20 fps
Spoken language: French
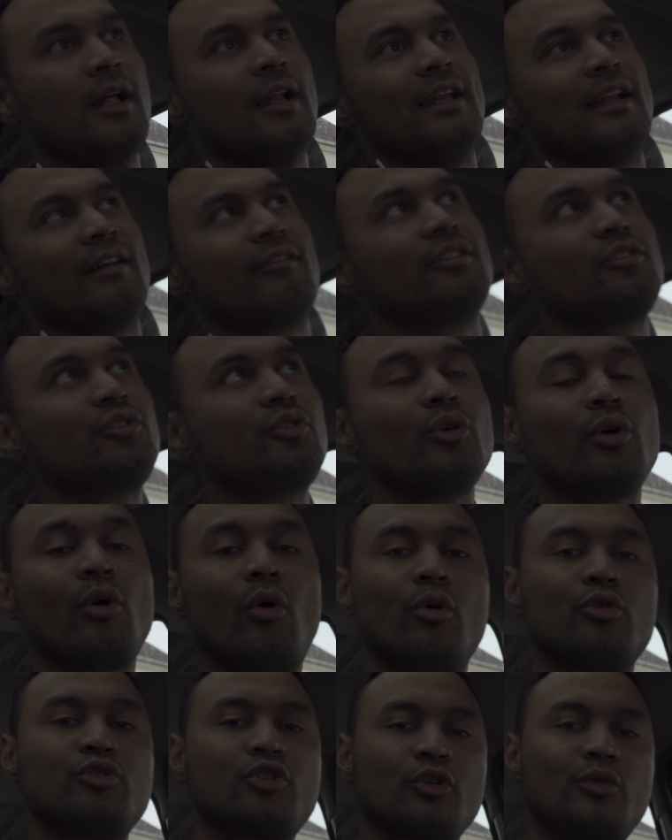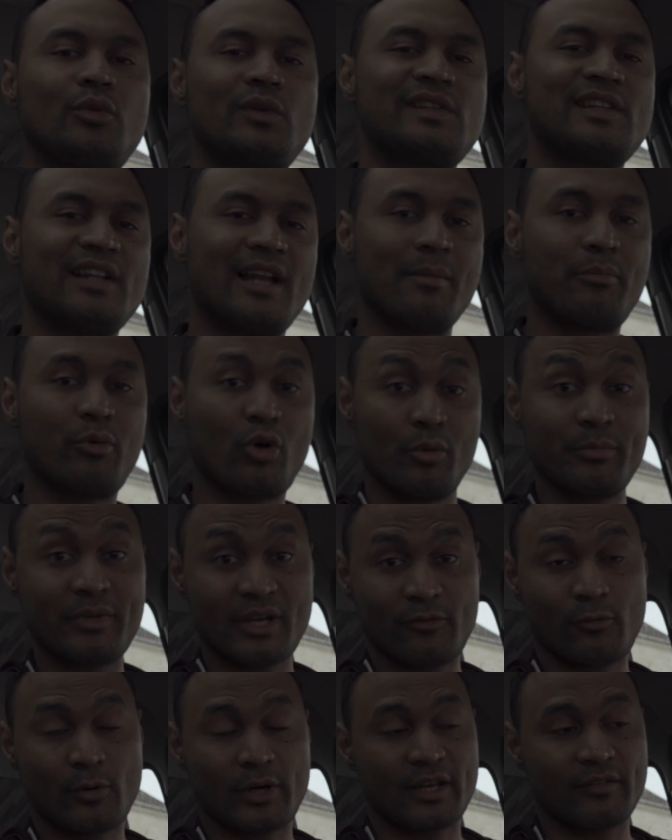La voiture aujourd'hui c'est la
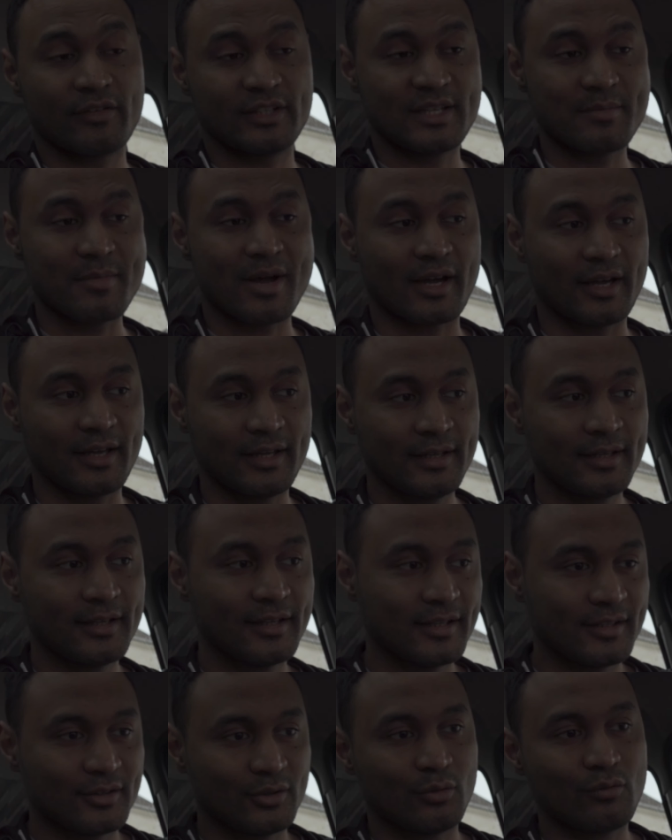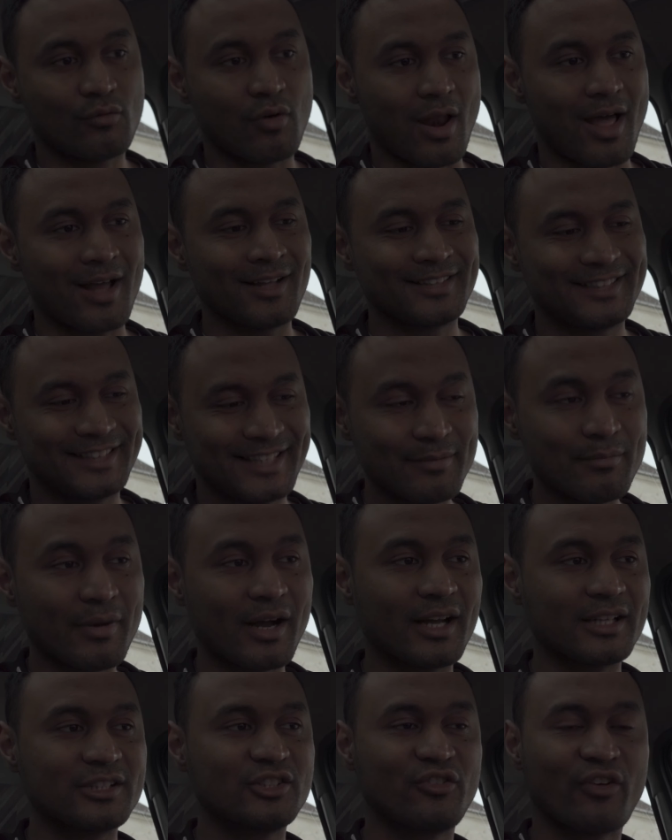première fois qu'elle va démarrer. Donc voilà,
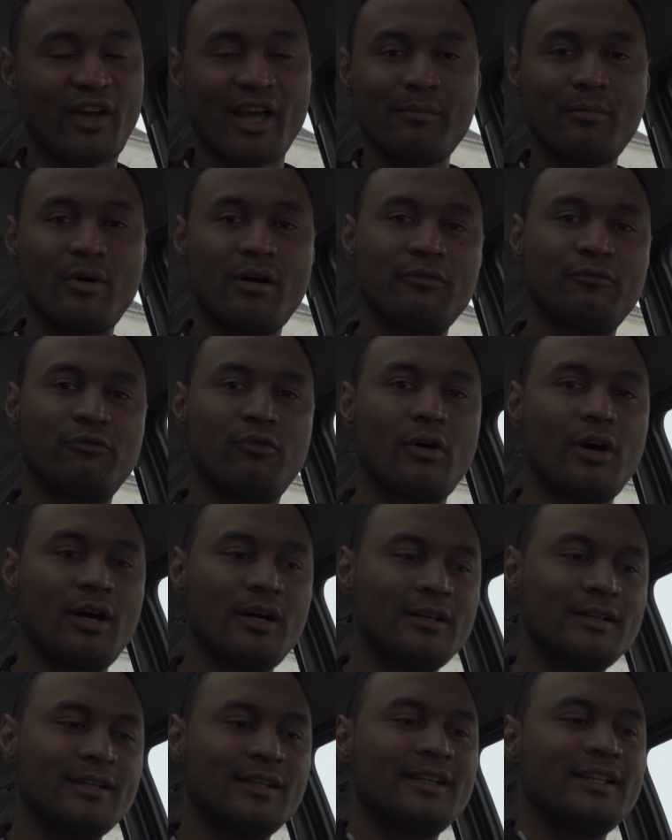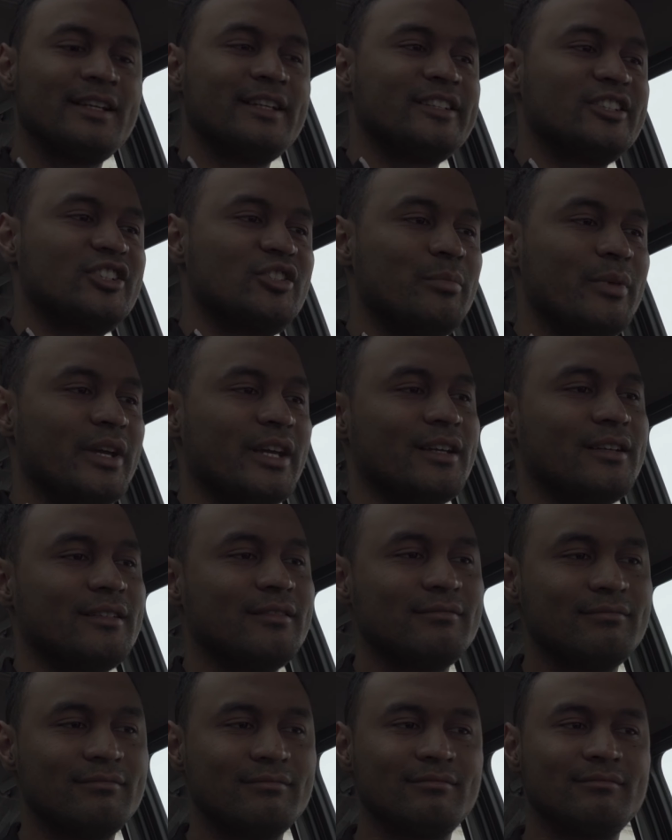démarrage vraiment à froid. Je mets
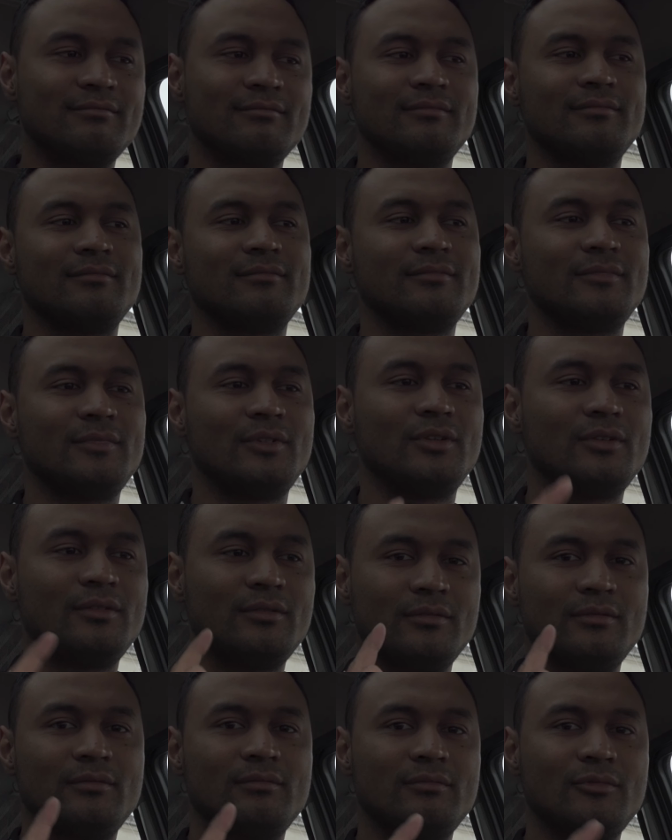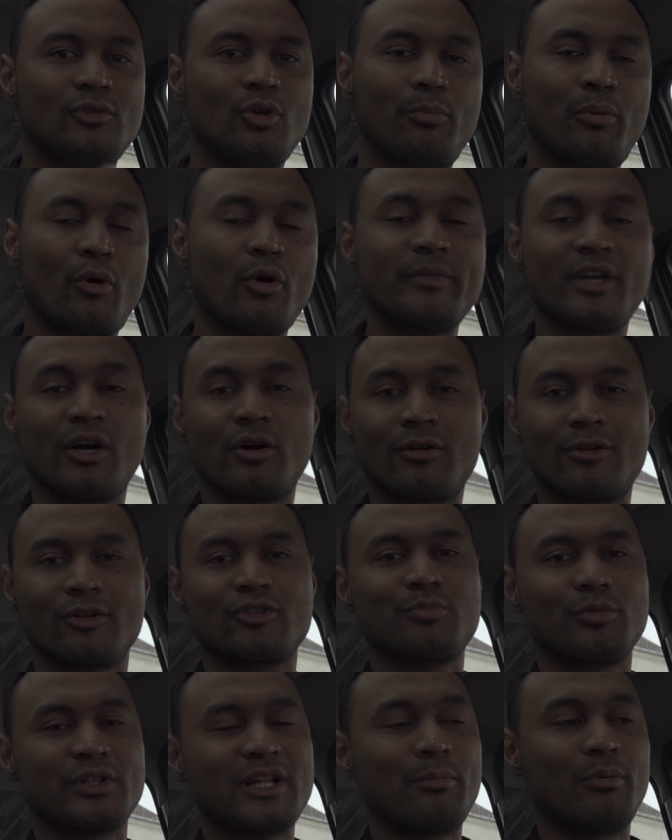le premier
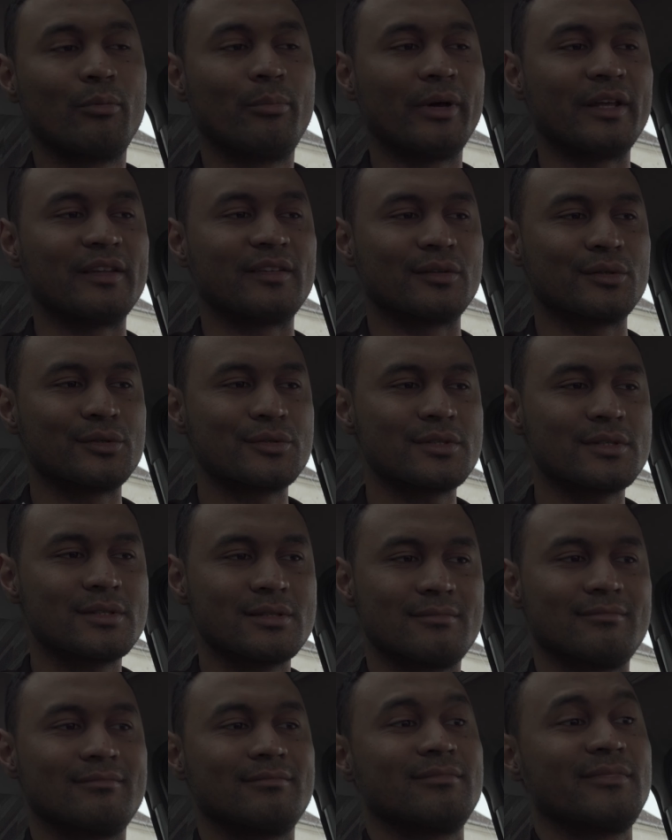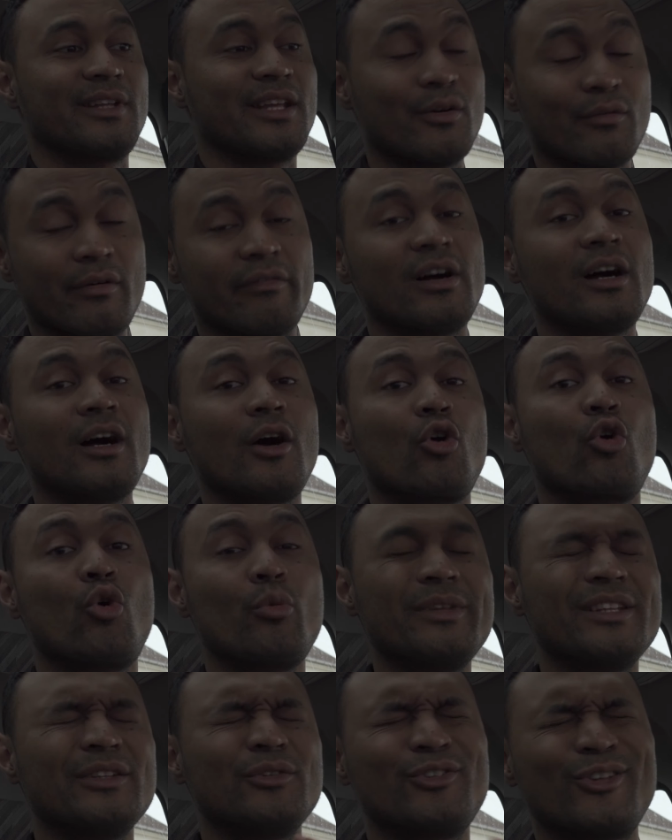enclenchement de la pompe à essence et on va voir
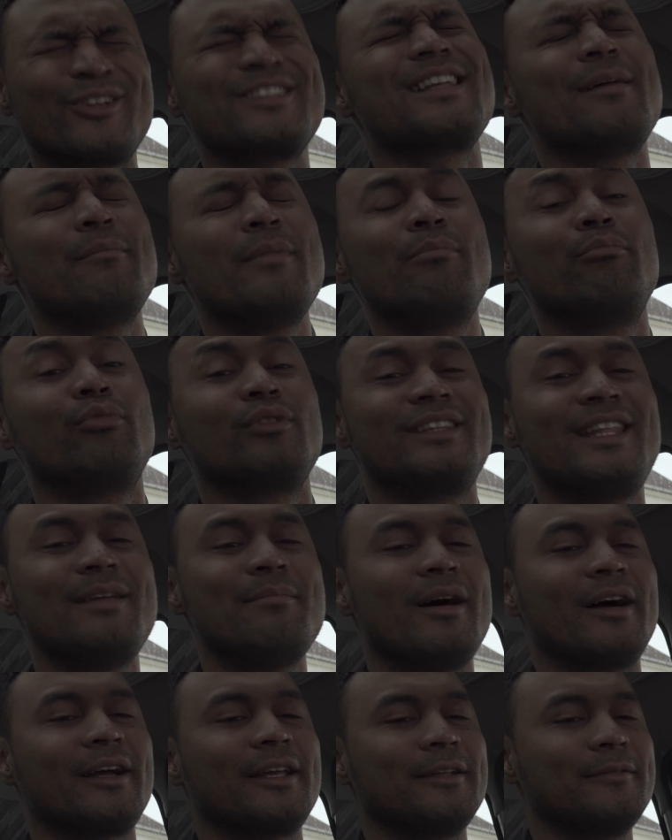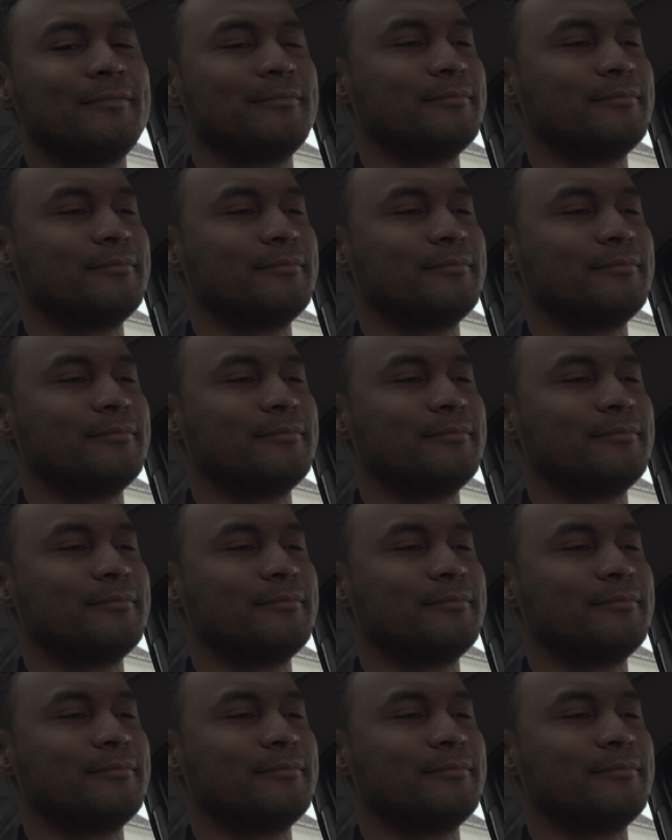combien de temps ça met pour démarrer.